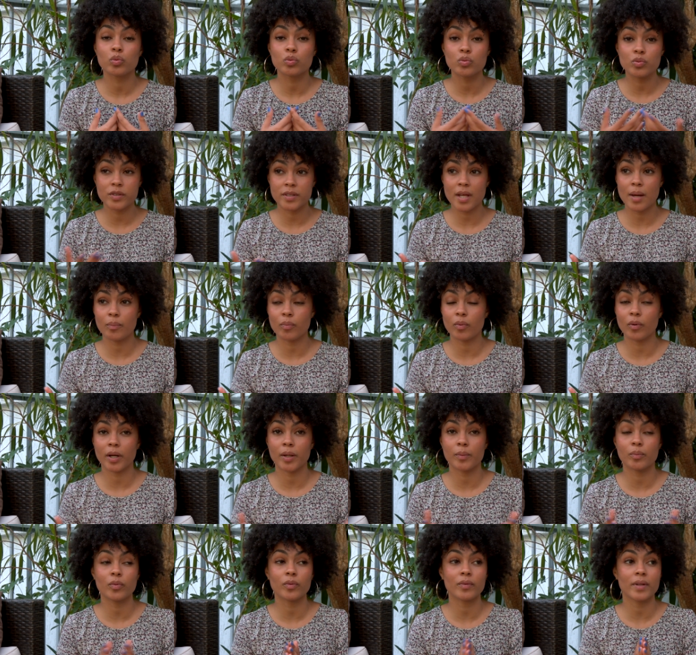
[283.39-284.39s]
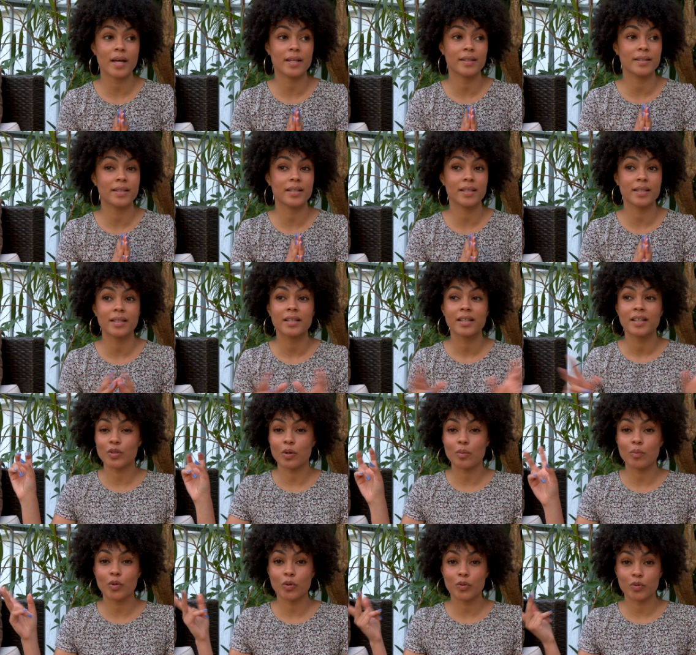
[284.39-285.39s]
Tout ça pour répondre à des
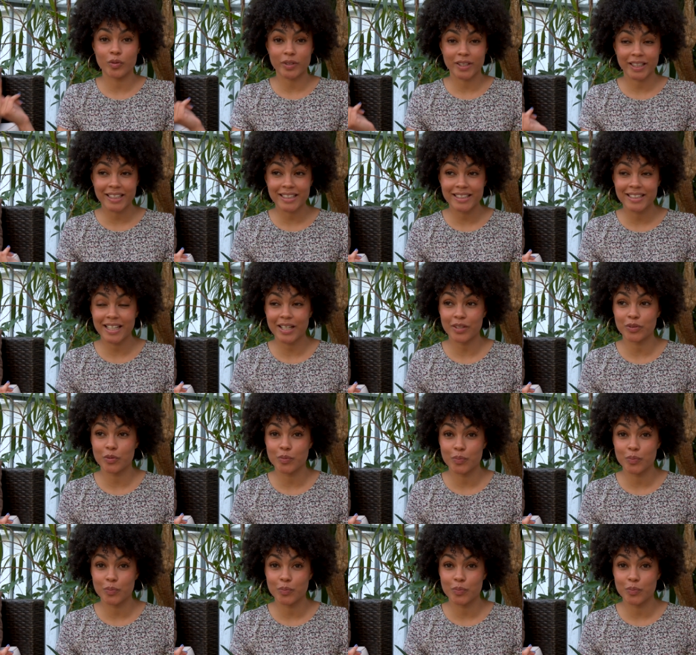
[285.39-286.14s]
semblants de critères